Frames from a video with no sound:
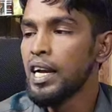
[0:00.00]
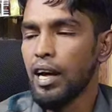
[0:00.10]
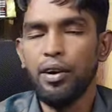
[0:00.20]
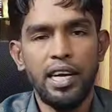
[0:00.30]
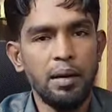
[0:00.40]

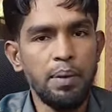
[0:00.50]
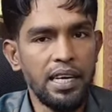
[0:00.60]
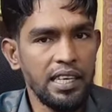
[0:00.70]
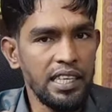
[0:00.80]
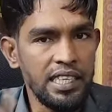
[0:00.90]
কারণ একটা
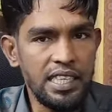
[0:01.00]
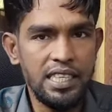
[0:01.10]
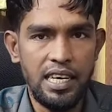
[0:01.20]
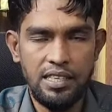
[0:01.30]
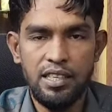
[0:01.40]
ব্যাটারির
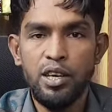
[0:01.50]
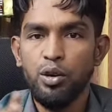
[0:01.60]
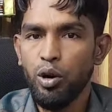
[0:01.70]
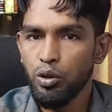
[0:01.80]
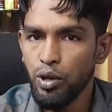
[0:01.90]
ডিসচার্জ
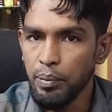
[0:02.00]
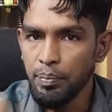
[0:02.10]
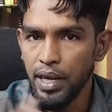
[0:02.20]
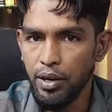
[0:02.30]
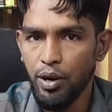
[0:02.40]
কত
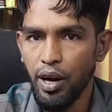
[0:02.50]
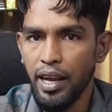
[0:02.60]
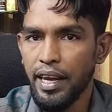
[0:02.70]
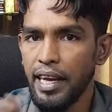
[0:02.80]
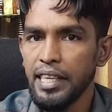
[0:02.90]
এম্পিয়ার হয়
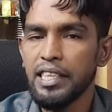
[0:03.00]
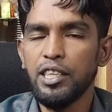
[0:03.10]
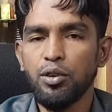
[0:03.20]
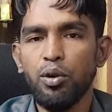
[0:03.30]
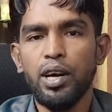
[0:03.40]
এই
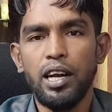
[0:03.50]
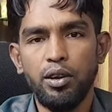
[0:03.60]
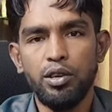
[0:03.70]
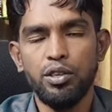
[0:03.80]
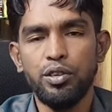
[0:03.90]
জিনিসগুলো
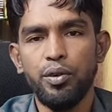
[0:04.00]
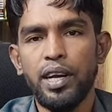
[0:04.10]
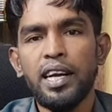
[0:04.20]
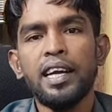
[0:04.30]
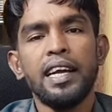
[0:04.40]
ক্যালকুলেশন করে
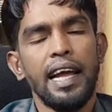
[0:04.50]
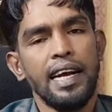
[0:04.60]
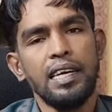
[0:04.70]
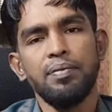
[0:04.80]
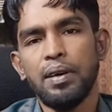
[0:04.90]

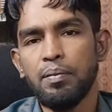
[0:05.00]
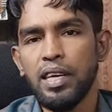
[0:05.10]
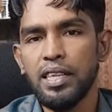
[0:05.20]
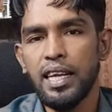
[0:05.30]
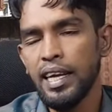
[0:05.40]
একটা
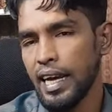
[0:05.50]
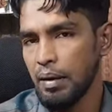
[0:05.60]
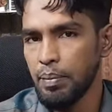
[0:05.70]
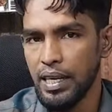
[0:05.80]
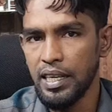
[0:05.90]
ফ্যামিলিতে এক
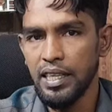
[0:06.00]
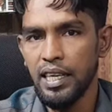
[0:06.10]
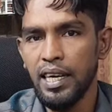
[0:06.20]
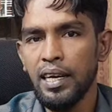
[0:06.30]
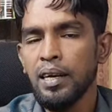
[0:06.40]
ব্যাটারি
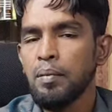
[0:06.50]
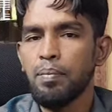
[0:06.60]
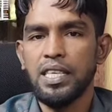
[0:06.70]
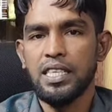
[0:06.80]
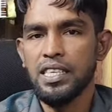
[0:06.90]
থেকে
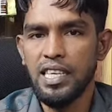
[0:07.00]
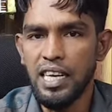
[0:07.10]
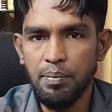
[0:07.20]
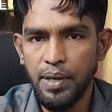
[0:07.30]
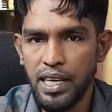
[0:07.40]
পাঁচটা
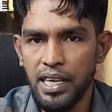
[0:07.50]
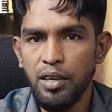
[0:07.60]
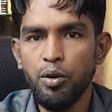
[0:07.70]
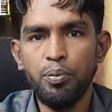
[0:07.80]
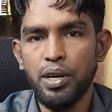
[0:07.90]
সিলিং ফ্যানের
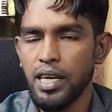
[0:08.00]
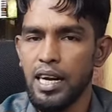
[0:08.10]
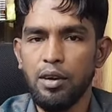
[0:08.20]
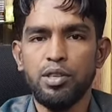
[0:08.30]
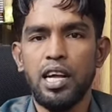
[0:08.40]
উপরে
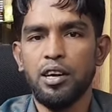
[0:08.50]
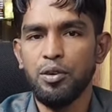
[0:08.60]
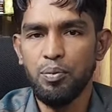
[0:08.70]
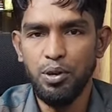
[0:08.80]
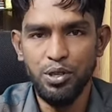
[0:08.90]
কারো
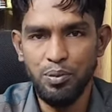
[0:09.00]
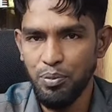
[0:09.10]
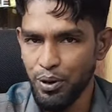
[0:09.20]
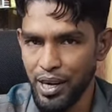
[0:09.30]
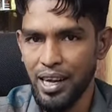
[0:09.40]
চালানোর প্রয়োজন
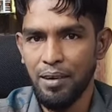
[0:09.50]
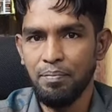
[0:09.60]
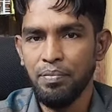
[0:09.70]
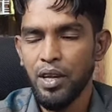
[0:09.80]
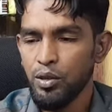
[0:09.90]
পড়ে না
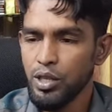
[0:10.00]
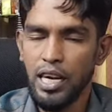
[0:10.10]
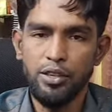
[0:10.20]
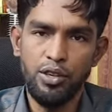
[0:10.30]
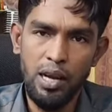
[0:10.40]
তো
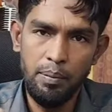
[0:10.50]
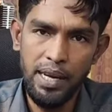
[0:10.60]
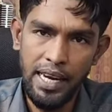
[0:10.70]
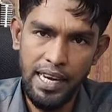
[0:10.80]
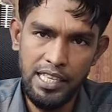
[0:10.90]
যার জন্য আমরা
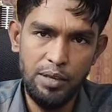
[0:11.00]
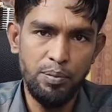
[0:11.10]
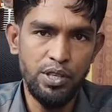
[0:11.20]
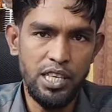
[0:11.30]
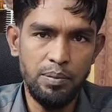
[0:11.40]
এক হাজার
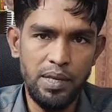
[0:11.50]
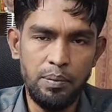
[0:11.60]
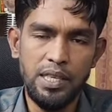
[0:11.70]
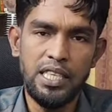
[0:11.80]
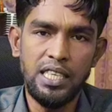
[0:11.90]
পঞ্চাশ বিএ
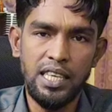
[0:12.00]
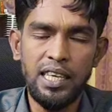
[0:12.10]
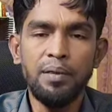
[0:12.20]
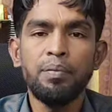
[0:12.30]
মেশিনটাতে